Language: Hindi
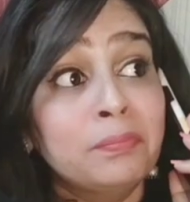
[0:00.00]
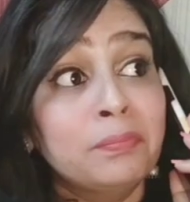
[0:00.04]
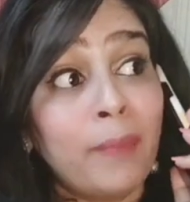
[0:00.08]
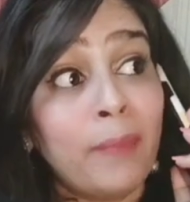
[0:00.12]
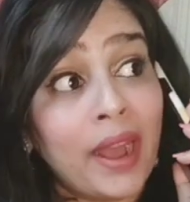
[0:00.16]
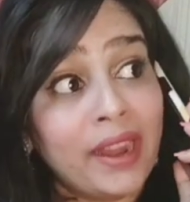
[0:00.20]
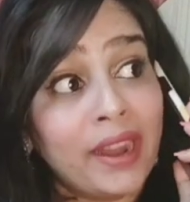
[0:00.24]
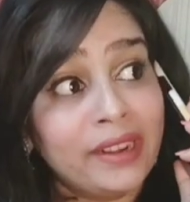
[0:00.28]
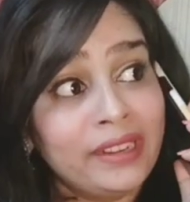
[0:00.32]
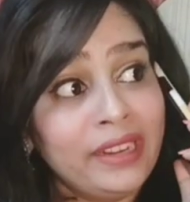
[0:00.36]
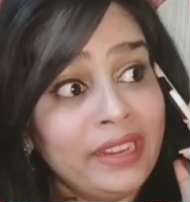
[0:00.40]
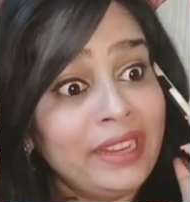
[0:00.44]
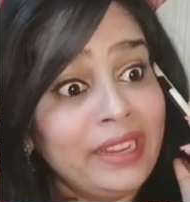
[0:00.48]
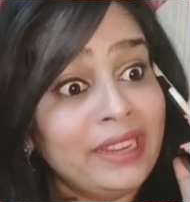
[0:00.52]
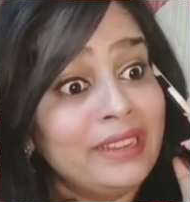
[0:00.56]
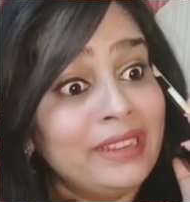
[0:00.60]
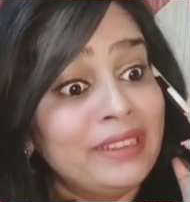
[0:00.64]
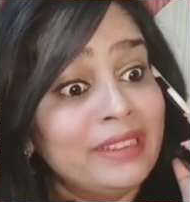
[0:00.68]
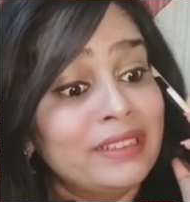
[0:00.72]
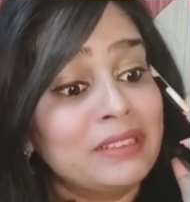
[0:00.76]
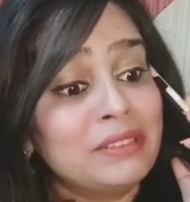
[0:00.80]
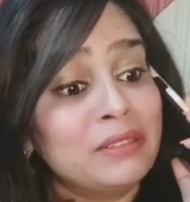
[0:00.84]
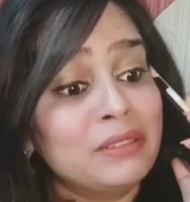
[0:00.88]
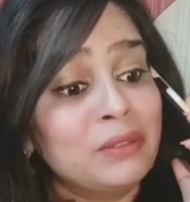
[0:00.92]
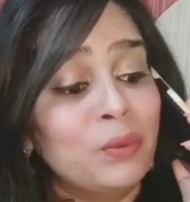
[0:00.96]
पार्टी
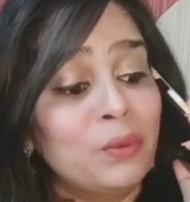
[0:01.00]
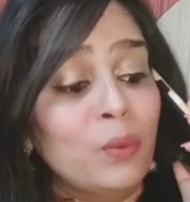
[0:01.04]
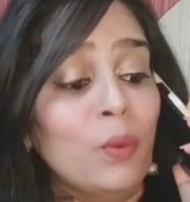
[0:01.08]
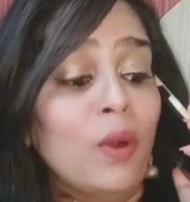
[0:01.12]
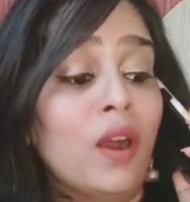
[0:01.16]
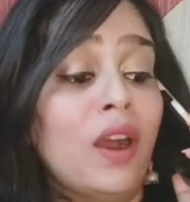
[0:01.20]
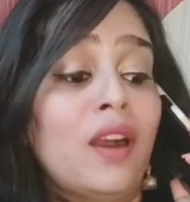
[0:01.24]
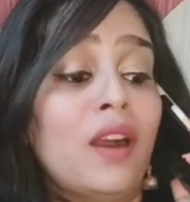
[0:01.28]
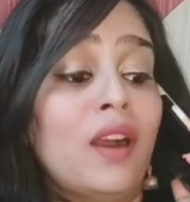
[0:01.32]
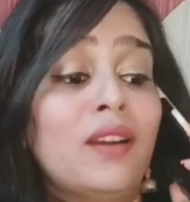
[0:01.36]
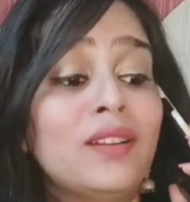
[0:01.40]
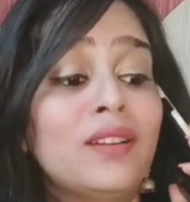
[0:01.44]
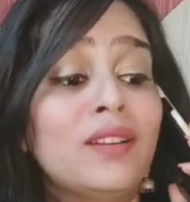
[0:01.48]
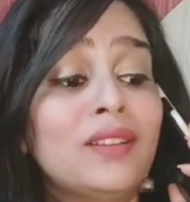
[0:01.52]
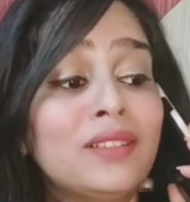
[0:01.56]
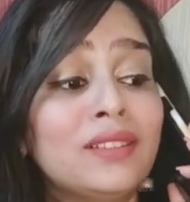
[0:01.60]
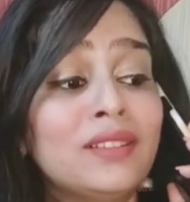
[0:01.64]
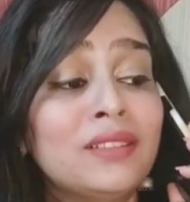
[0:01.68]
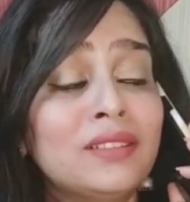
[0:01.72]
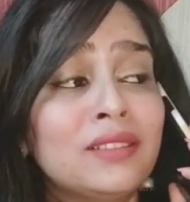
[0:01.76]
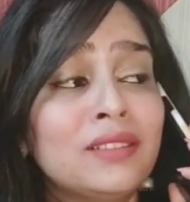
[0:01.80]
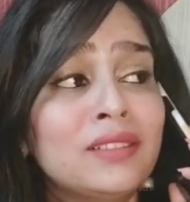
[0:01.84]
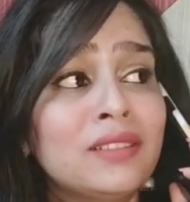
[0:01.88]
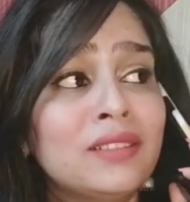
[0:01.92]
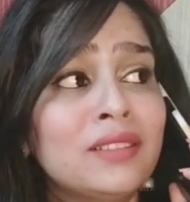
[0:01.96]

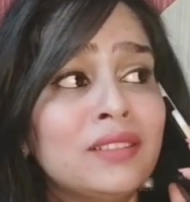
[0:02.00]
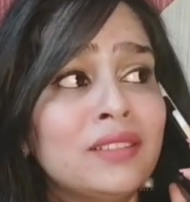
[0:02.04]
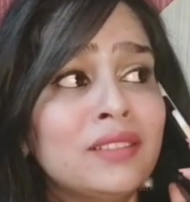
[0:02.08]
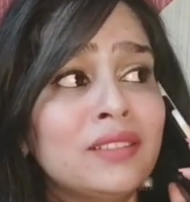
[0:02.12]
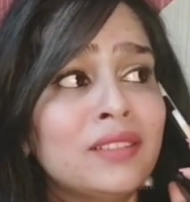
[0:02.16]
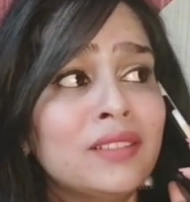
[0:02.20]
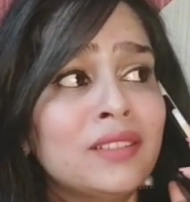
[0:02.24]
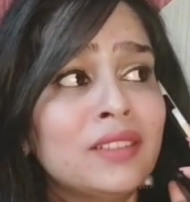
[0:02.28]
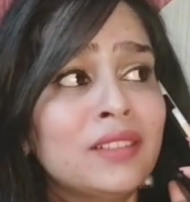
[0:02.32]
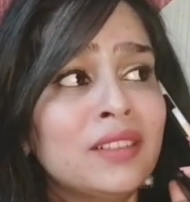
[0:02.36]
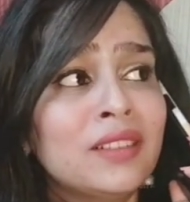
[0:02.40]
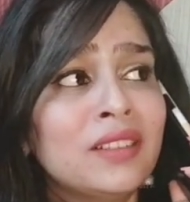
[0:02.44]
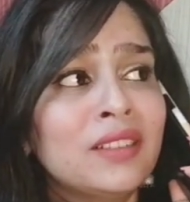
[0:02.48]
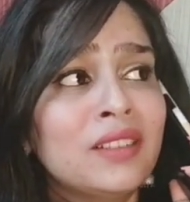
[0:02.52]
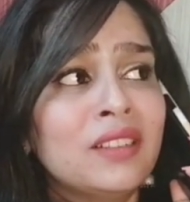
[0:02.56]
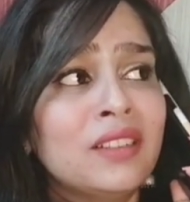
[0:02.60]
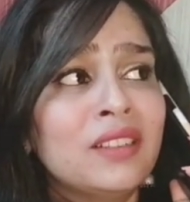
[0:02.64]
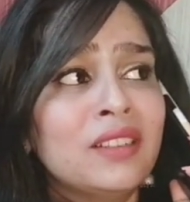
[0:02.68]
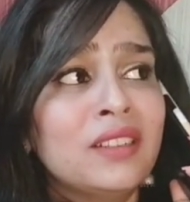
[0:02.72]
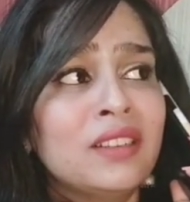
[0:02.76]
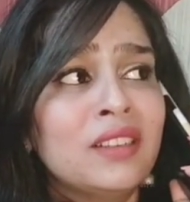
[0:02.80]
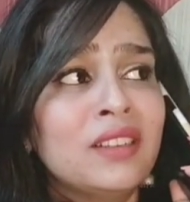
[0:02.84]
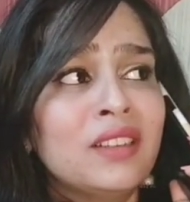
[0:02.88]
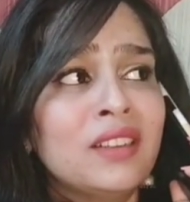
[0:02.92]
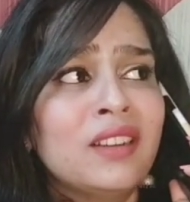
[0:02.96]
वाह आज ही आज शाम
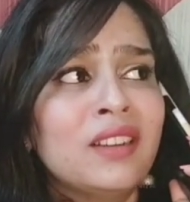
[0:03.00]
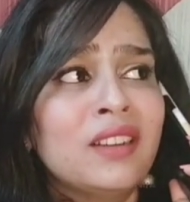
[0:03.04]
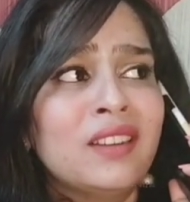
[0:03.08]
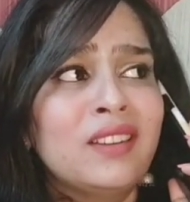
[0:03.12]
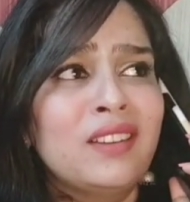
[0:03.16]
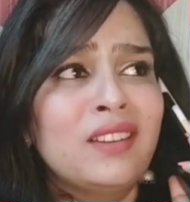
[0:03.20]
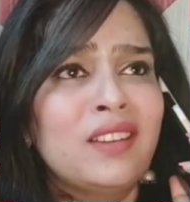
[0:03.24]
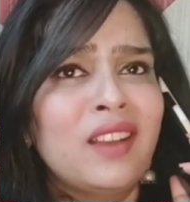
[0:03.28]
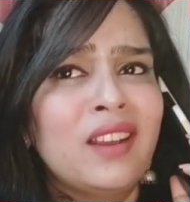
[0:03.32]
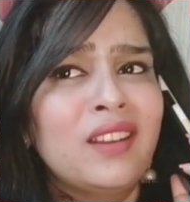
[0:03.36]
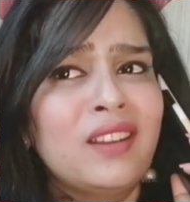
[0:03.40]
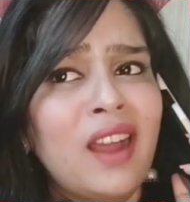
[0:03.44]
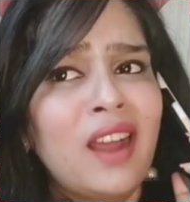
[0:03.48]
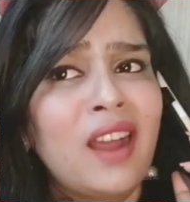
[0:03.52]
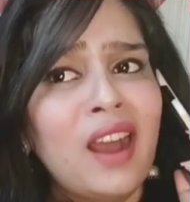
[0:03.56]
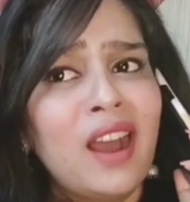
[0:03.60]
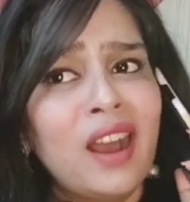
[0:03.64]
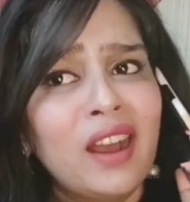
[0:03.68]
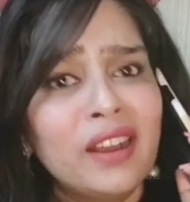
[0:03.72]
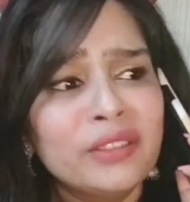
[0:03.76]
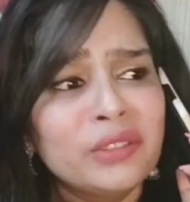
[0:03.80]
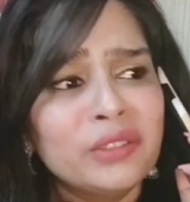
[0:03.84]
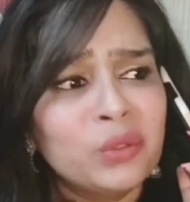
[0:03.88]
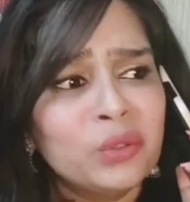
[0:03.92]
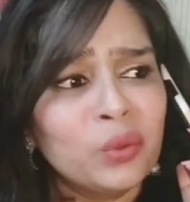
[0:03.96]
को यार
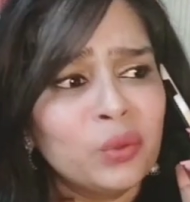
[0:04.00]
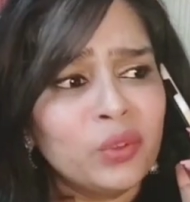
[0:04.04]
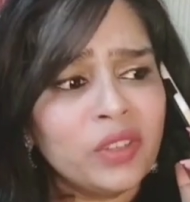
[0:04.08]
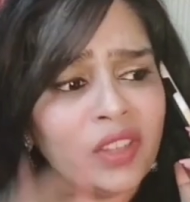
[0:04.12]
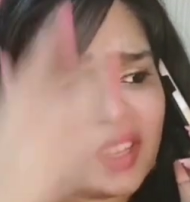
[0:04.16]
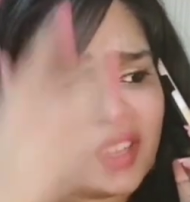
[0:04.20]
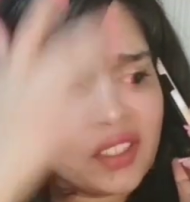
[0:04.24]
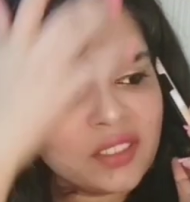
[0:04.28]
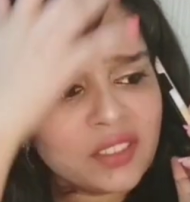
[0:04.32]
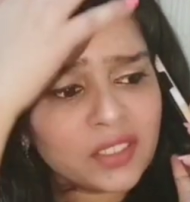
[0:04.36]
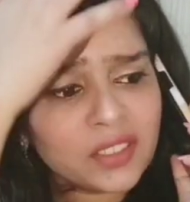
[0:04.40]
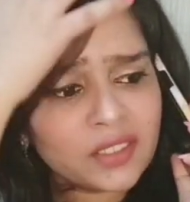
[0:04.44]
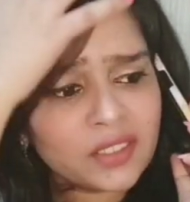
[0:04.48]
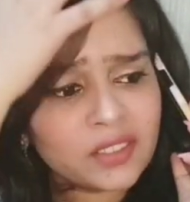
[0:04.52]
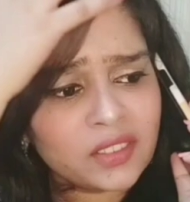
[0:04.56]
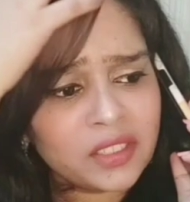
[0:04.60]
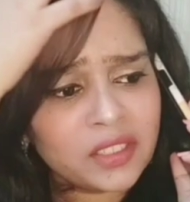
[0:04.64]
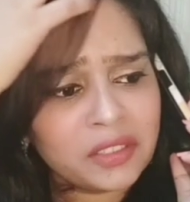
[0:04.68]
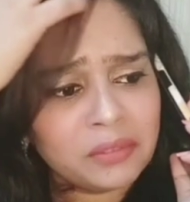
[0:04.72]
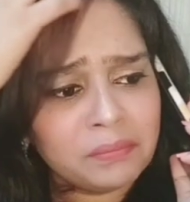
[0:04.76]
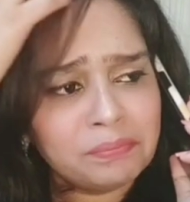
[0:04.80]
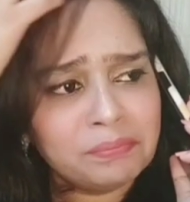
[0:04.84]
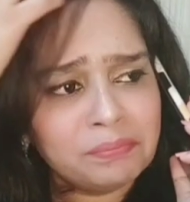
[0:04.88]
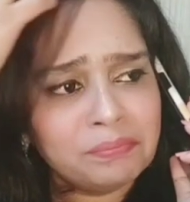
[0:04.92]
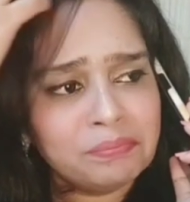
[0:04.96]
आज तो नहीं आ सकती
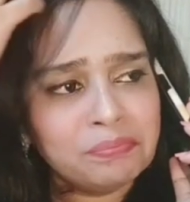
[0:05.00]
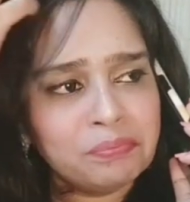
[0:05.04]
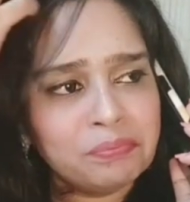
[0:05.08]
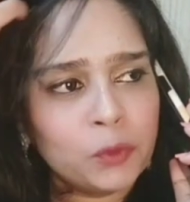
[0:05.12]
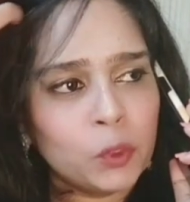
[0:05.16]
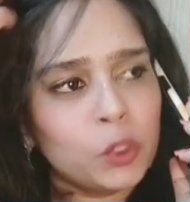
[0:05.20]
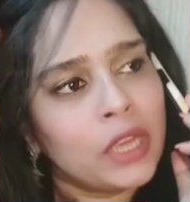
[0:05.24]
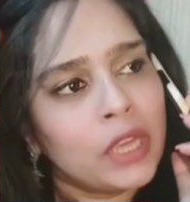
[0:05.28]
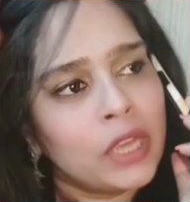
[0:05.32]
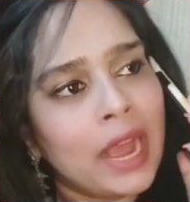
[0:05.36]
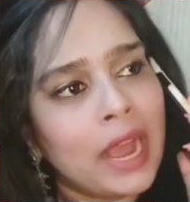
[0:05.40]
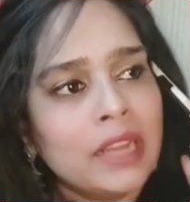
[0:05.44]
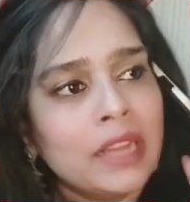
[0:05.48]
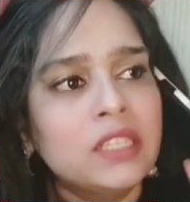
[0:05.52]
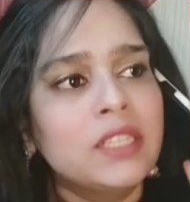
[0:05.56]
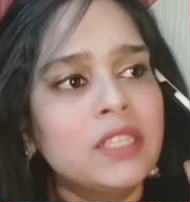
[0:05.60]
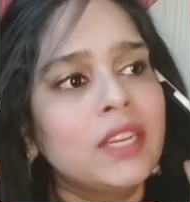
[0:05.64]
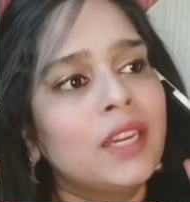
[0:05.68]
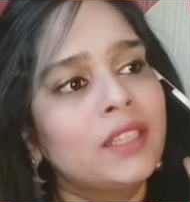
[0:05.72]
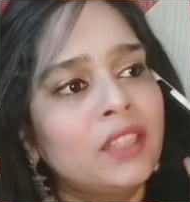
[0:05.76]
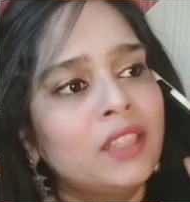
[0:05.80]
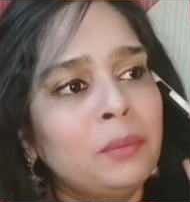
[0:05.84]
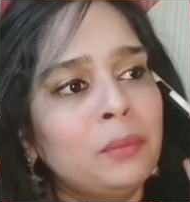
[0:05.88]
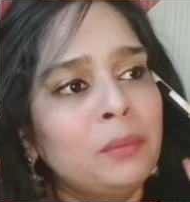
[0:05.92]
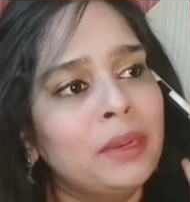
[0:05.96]
तुझे आज ही का
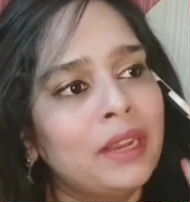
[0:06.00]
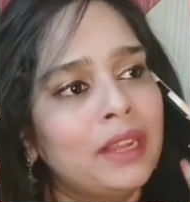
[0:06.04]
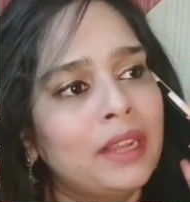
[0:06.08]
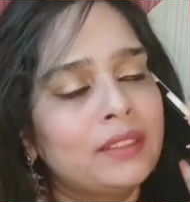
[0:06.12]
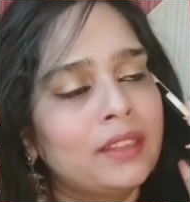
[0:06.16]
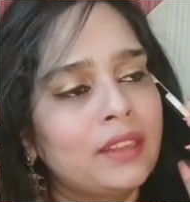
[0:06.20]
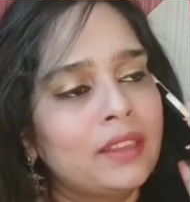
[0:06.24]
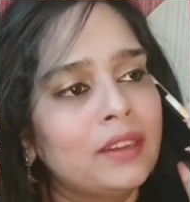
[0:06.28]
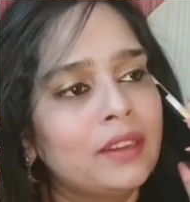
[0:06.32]
दिन मिला था ना